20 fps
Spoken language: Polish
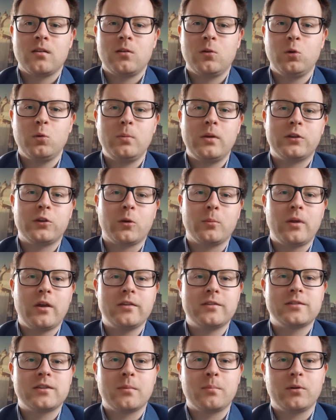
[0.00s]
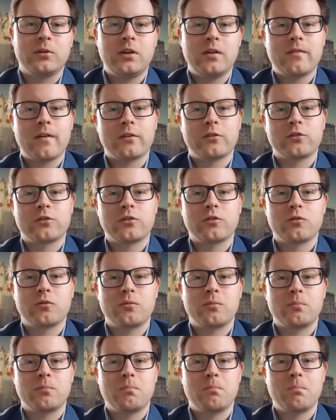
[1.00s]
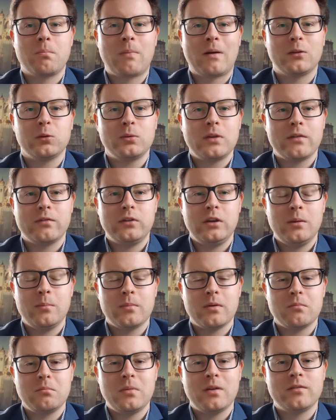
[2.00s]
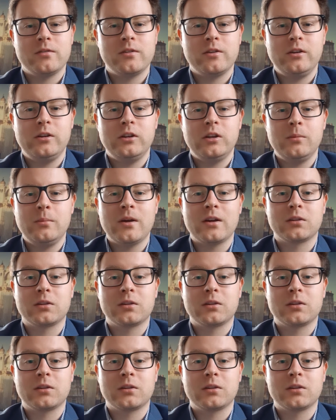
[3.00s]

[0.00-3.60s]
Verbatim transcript: Lubię to miejsce, ponieważ panuje w nim m.in.